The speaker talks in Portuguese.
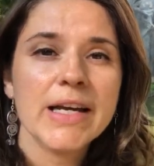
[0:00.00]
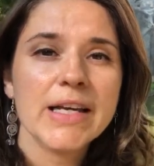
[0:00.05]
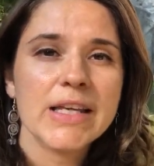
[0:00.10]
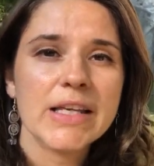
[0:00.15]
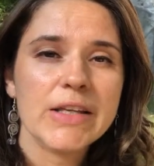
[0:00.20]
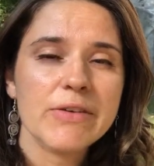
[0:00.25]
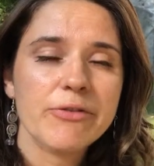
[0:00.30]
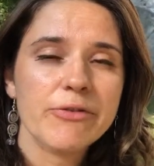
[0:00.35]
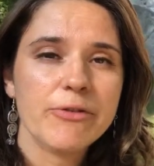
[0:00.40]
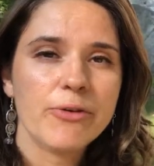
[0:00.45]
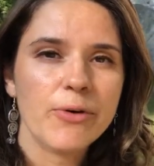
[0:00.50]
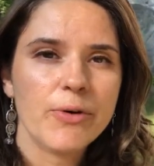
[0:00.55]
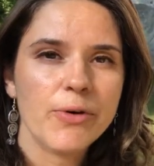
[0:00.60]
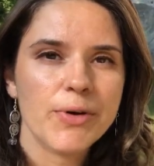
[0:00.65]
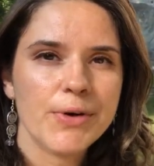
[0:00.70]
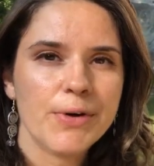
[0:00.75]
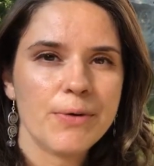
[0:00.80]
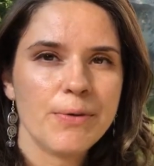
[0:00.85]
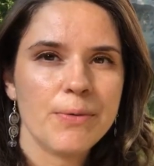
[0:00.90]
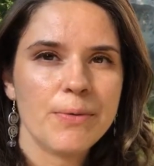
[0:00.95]
que
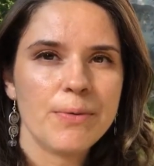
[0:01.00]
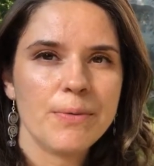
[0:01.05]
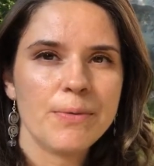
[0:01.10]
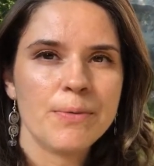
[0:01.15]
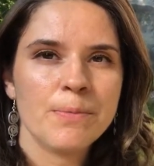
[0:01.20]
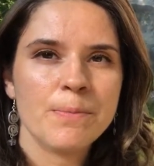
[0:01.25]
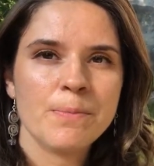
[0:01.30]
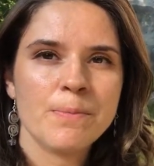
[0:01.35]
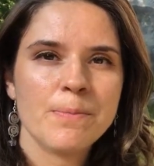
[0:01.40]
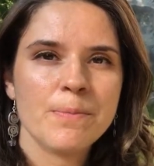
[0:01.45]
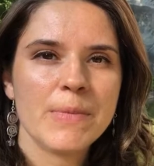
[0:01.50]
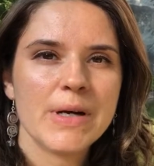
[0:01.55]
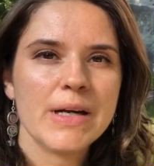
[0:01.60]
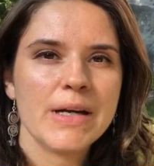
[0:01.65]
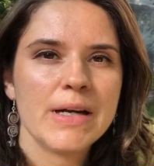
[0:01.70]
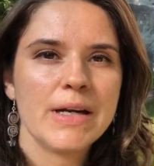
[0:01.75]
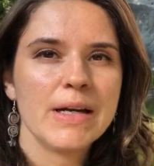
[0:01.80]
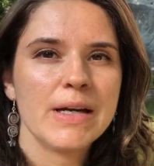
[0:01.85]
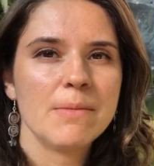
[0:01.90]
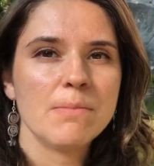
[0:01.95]
foram
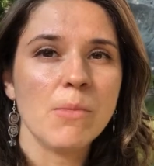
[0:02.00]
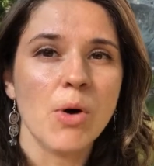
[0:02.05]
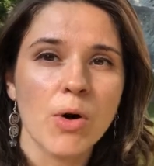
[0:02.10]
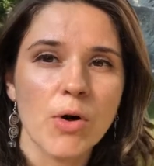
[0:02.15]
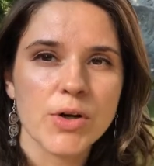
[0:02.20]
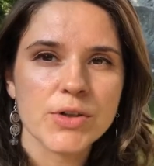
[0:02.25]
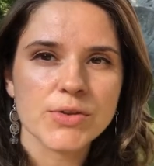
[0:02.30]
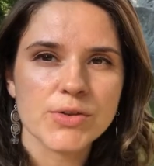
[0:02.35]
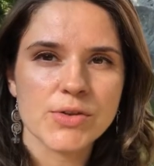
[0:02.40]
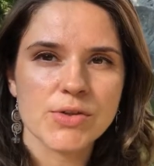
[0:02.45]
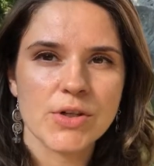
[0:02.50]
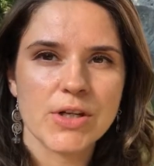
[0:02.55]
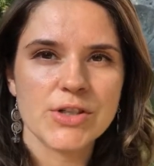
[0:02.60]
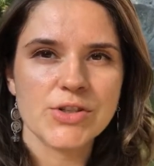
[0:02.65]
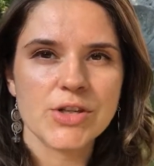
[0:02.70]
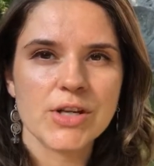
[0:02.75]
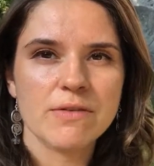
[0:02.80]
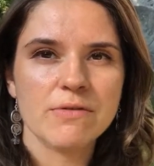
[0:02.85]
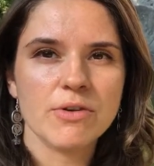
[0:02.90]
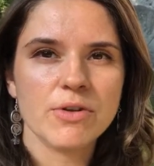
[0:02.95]
uh, mortos
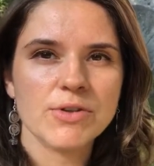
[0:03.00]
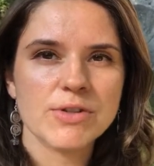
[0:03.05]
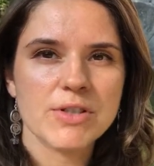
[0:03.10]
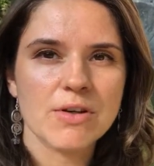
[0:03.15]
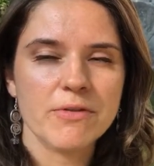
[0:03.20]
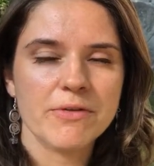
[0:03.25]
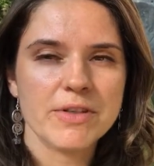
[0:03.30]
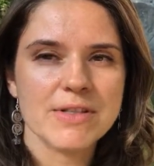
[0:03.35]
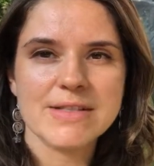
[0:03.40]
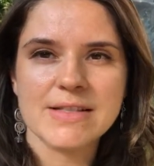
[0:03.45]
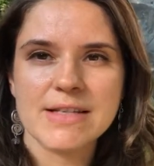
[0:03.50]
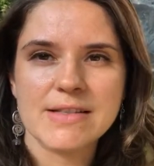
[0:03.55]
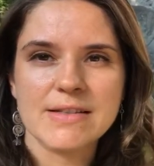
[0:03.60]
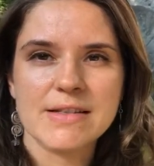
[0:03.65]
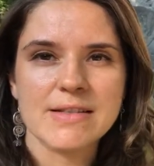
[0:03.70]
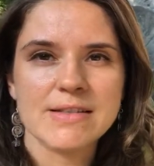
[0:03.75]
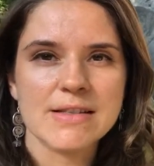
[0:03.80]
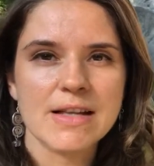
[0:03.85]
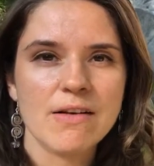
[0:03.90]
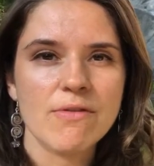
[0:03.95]
durante a Revolução Francesa.
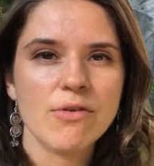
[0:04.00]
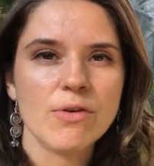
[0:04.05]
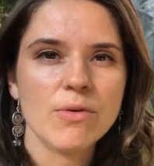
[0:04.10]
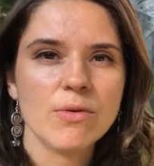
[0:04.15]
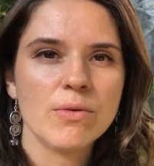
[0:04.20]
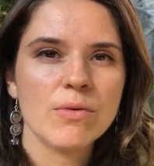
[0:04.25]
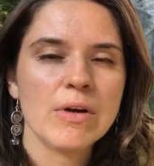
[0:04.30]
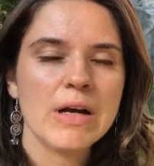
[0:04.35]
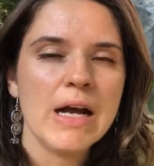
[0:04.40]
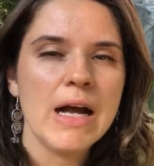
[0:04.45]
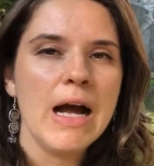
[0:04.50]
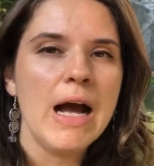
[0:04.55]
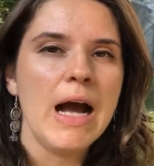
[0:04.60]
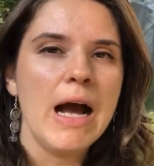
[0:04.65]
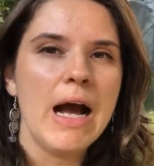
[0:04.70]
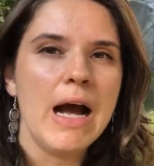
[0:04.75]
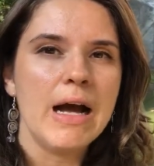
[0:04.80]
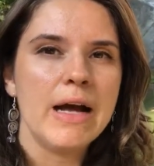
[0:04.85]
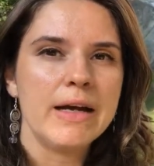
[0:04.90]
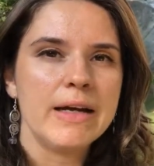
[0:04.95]
Eles estavam
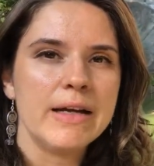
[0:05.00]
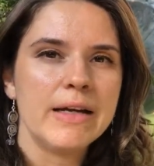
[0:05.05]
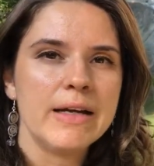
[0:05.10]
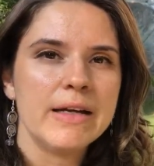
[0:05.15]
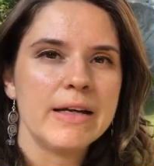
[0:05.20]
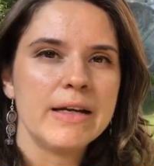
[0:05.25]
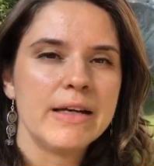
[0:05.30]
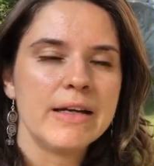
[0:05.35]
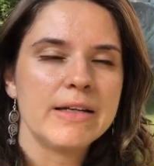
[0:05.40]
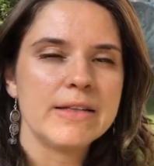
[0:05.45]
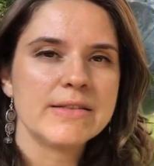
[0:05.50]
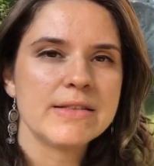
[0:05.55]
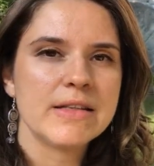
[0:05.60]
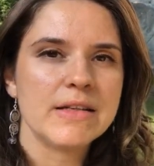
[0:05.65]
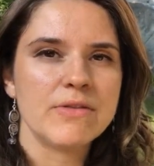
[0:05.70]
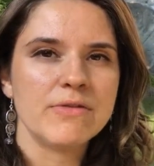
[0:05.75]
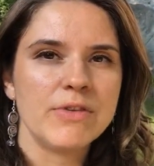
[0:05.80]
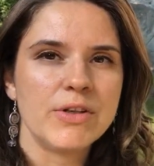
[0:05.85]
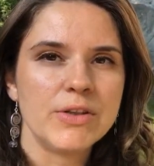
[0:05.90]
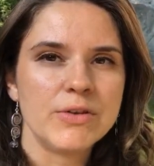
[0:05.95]
uh,
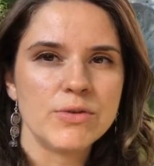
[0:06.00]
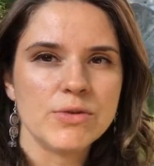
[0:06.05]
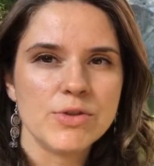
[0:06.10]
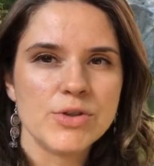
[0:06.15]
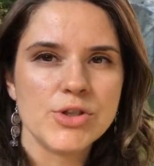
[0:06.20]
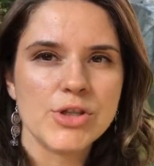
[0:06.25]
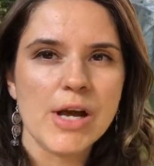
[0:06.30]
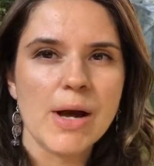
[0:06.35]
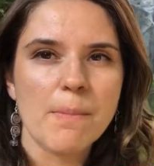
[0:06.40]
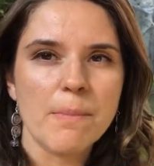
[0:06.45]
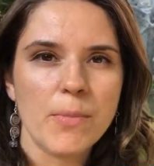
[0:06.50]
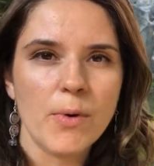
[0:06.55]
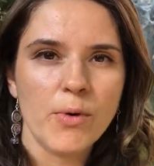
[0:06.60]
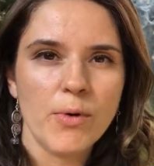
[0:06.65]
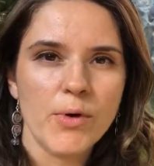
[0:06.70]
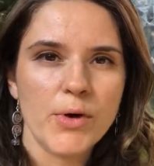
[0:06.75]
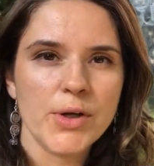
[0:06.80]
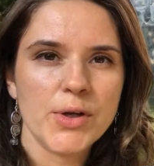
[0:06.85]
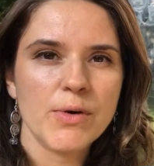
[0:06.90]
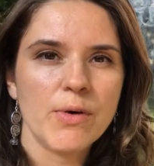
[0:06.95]
servindo de
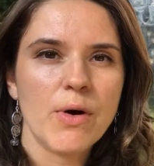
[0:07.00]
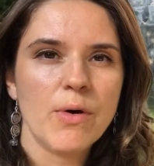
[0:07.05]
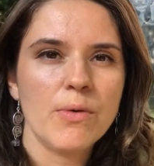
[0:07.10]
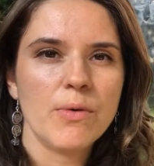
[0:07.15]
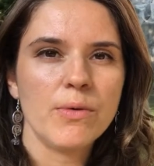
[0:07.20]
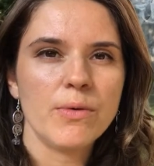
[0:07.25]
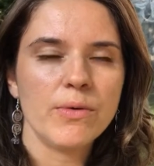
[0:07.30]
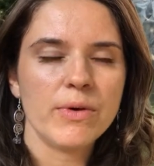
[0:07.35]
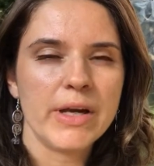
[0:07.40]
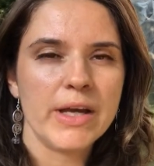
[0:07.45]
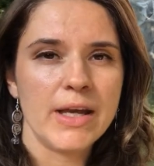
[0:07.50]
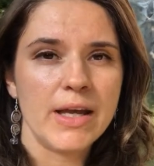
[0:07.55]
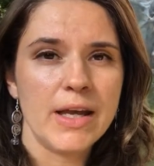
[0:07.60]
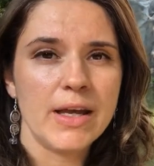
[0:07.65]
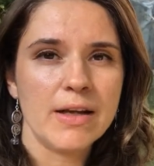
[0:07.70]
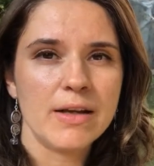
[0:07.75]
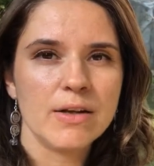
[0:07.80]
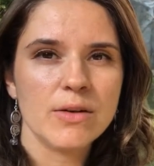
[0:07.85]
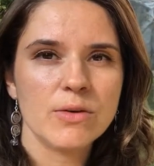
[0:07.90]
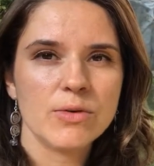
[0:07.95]
apoio ao
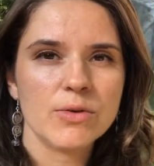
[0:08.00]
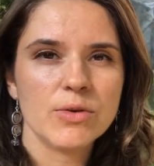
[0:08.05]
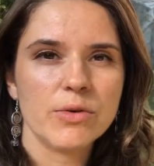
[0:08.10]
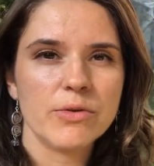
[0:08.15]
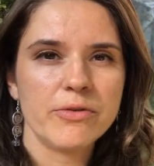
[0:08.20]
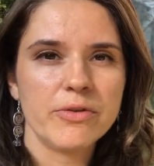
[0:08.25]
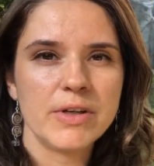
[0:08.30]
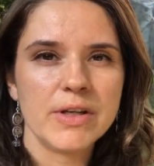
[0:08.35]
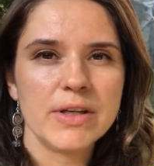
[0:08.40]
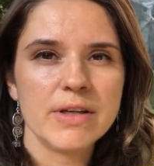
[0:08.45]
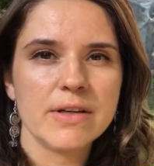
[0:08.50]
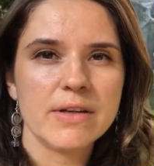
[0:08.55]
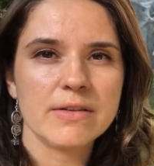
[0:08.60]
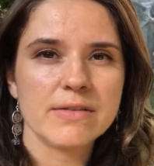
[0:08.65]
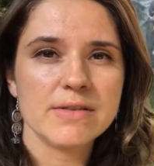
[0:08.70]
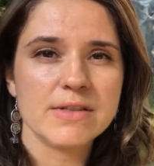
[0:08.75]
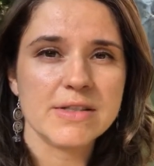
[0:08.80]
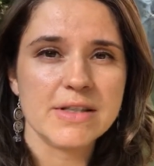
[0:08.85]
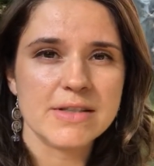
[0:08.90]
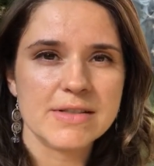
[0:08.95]
rei Ludovico
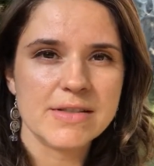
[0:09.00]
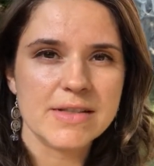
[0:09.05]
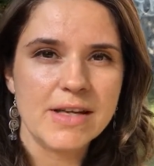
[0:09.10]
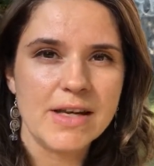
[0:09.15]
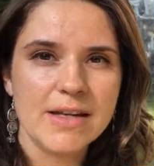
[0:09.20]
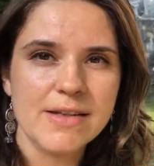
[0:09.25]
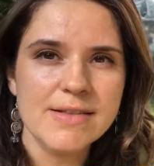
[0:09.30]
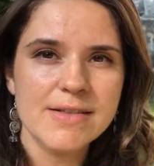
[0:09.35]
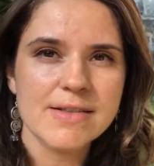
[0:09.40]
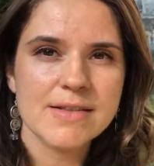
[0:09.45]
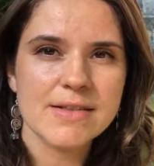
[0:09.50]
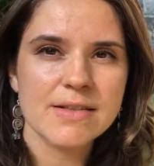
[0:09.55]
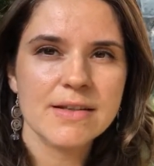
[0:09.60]
XVI